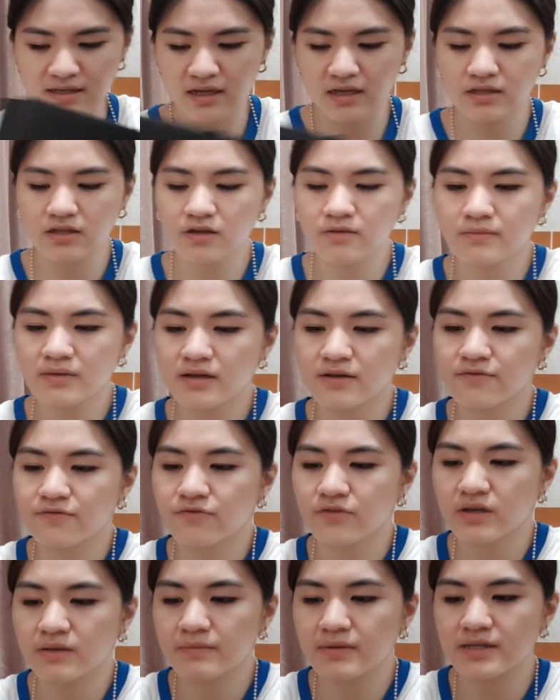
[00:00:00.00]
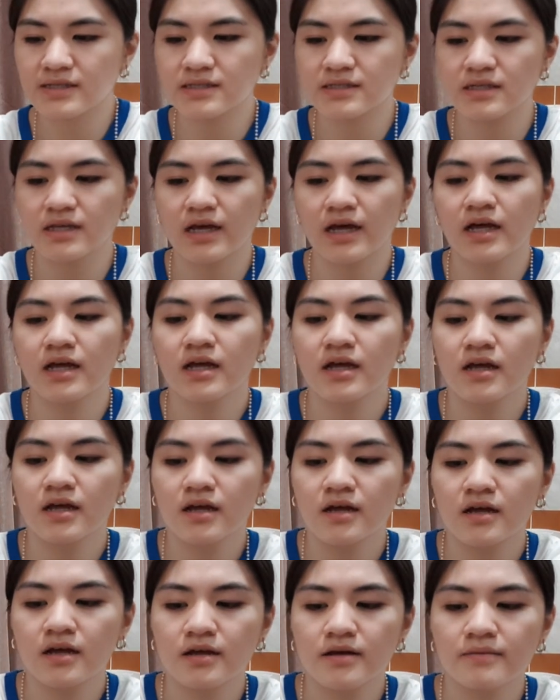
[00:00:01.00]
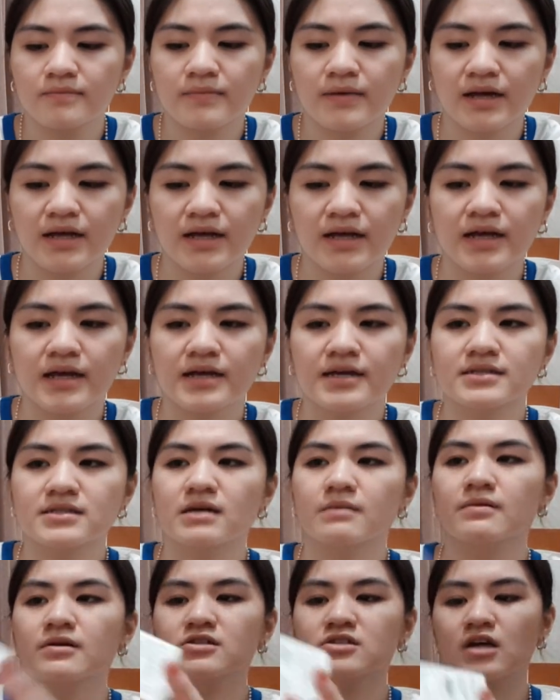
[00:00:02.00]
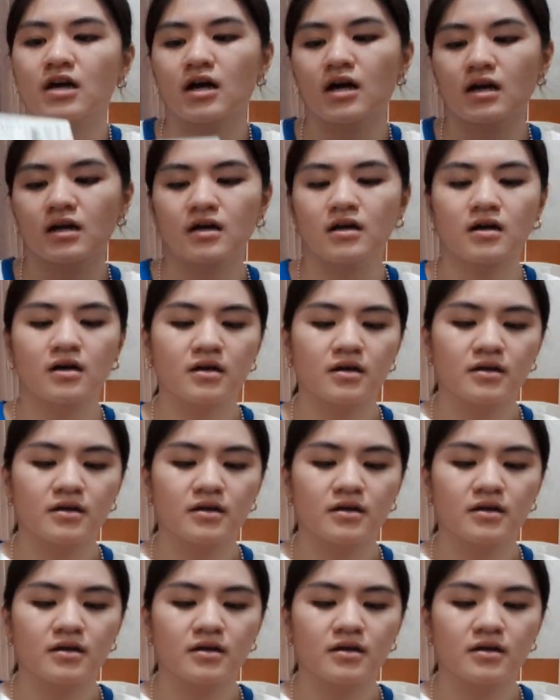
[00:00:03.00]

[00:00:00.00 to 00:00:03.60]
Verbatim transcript: Ito yung mga freebies niya. May kasama siyang